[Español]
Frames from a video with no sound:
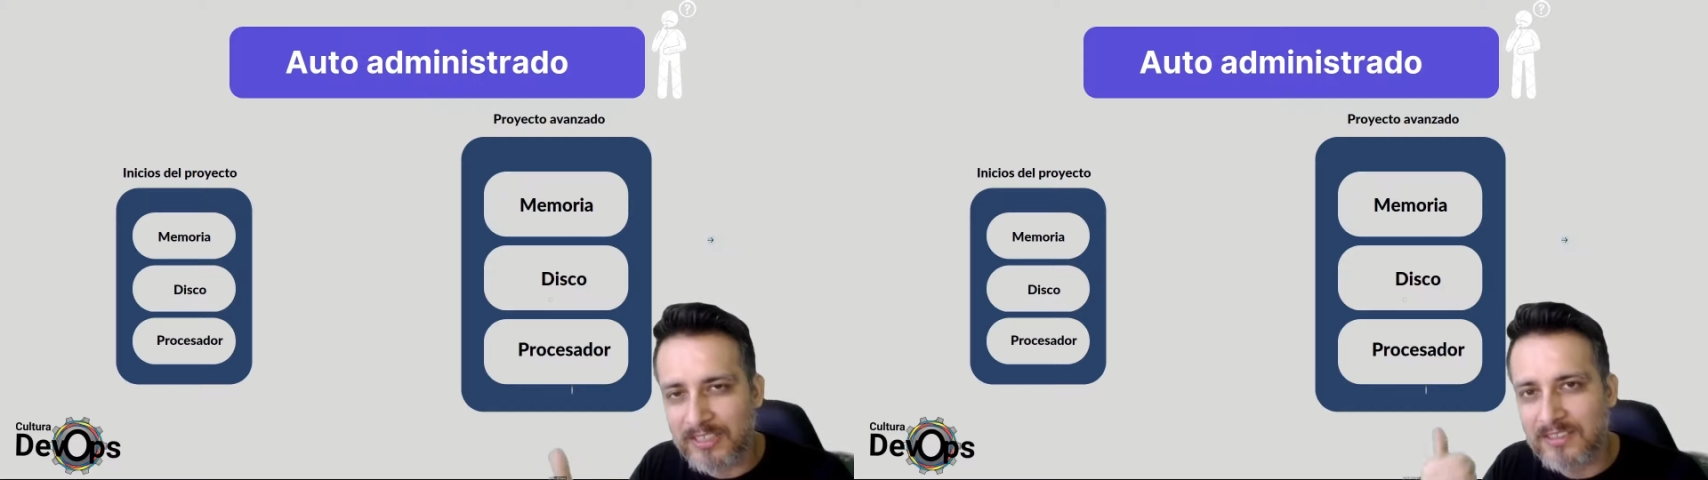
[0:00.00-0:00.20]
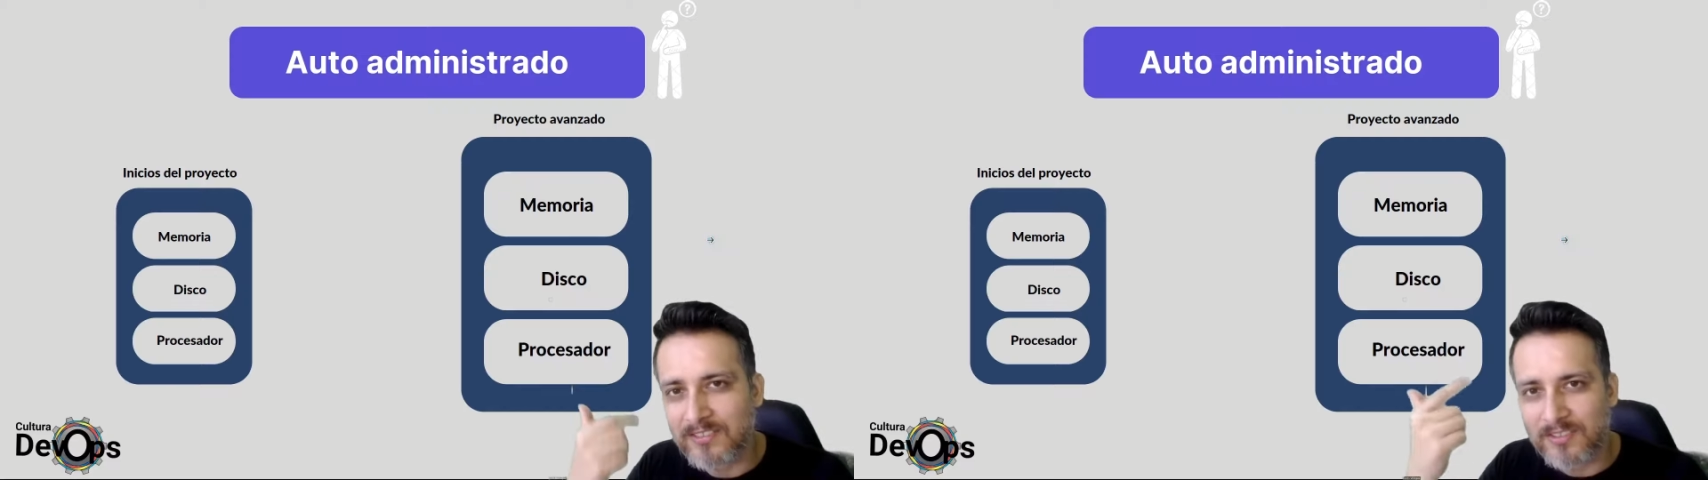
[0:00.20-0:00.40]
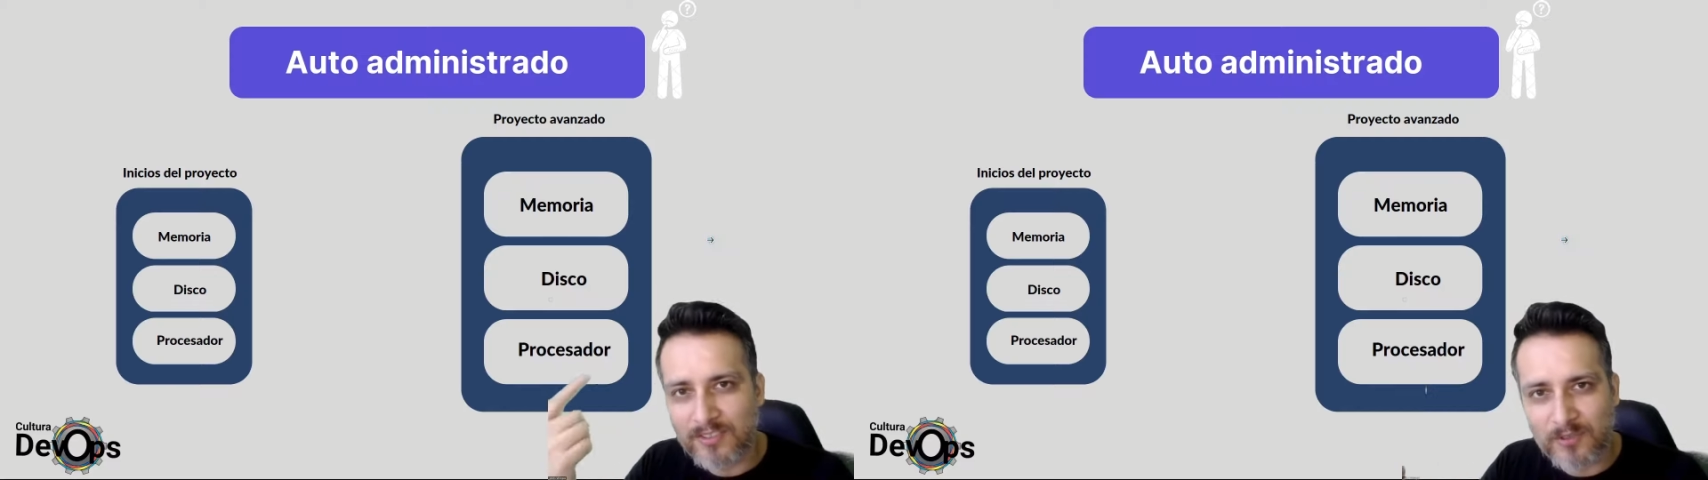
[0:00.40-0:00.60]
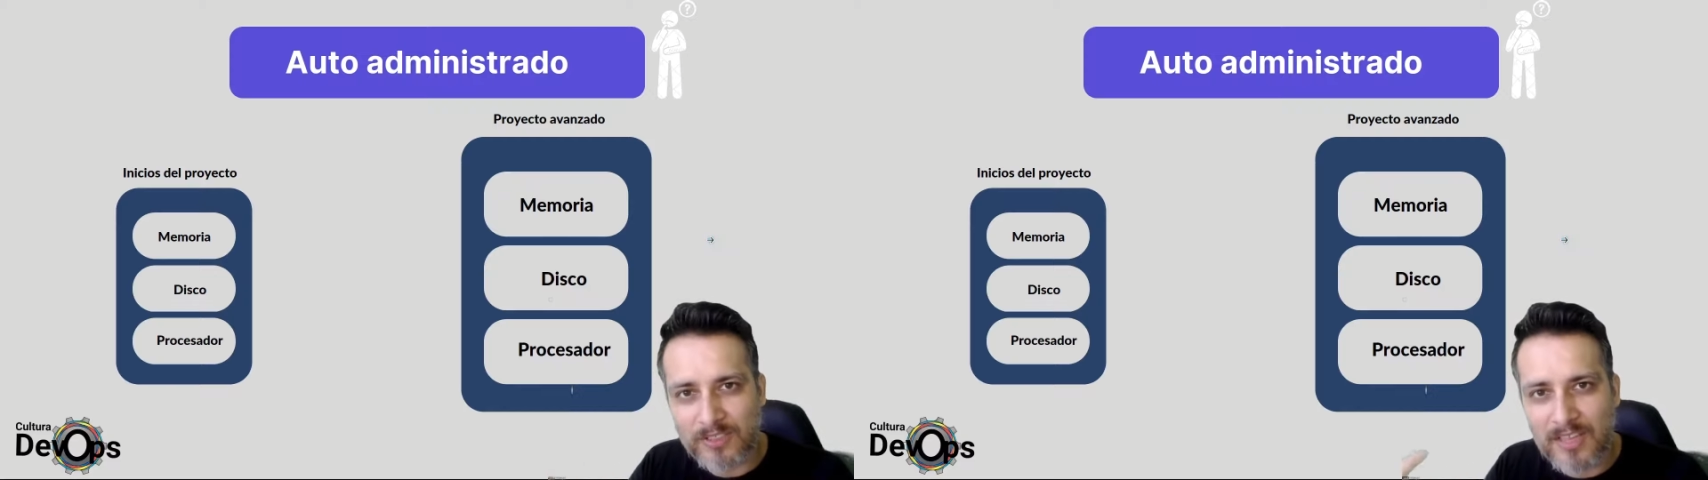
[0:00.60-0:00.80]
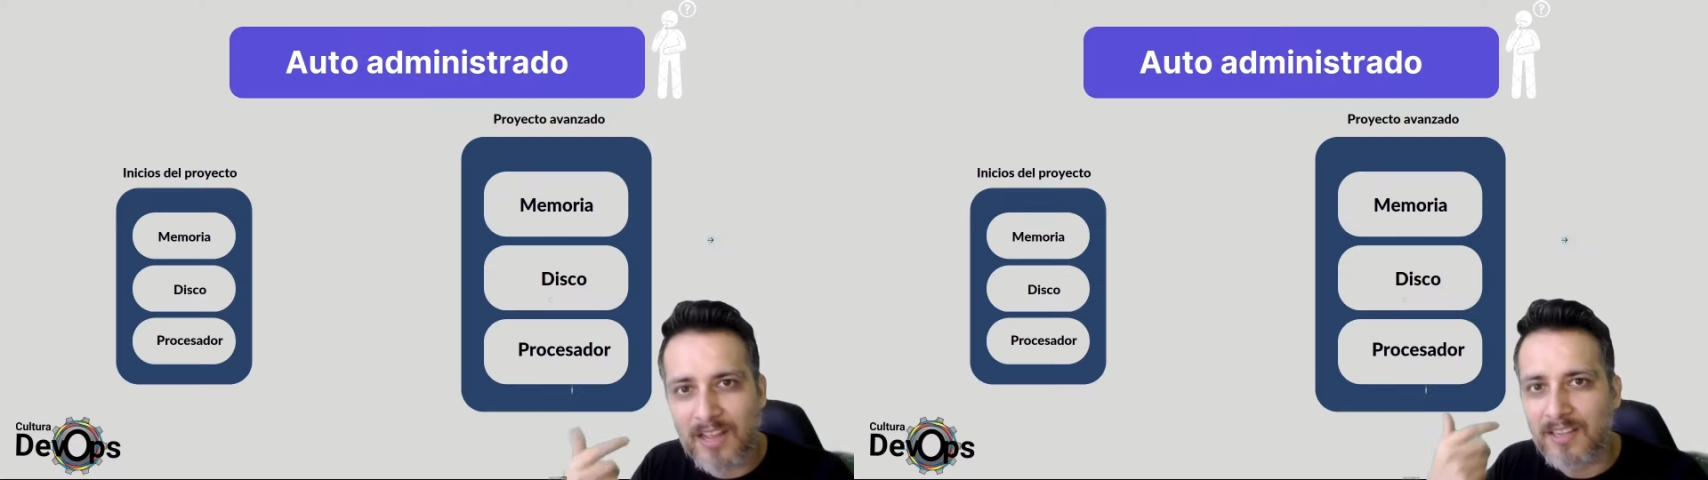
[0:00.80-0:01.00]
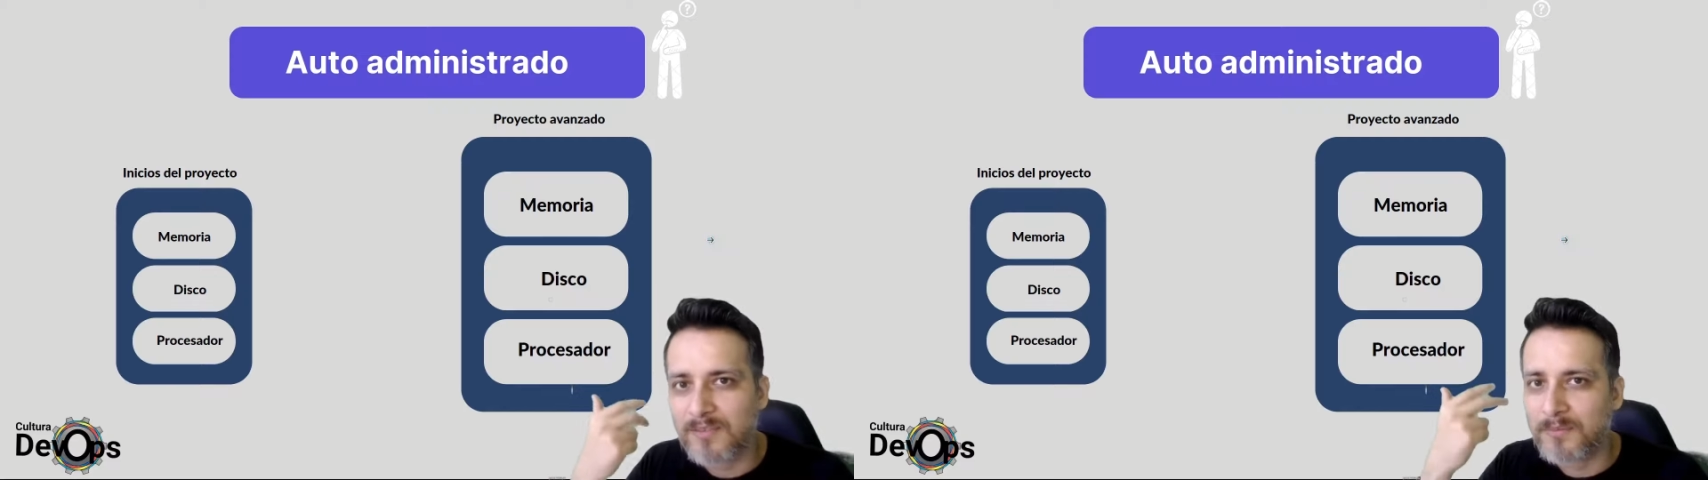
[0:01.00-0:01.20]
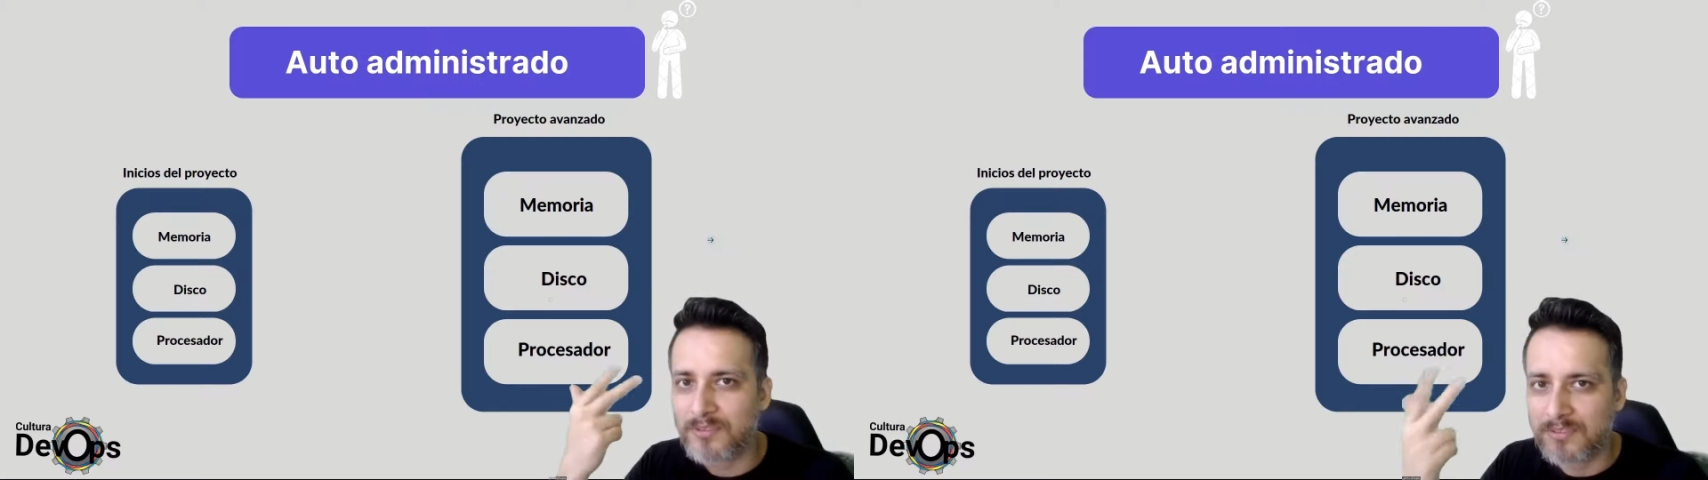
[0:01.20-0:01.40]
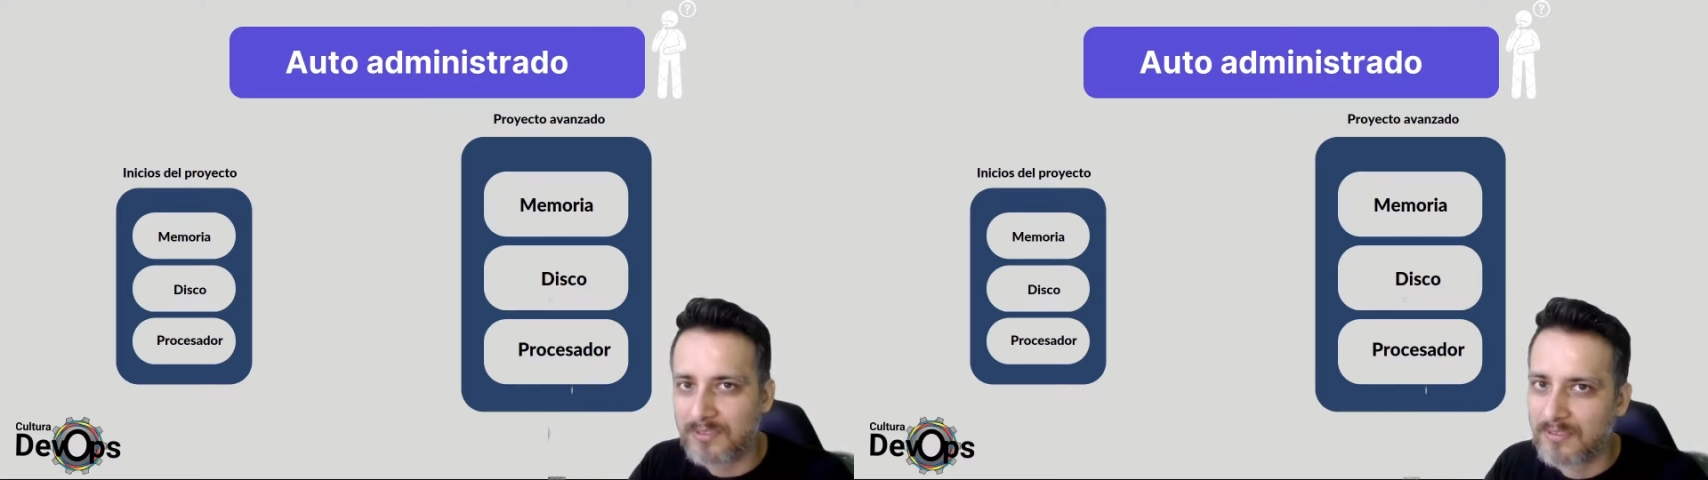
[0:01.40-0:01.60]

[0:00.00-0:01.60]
tanto de seguridad, como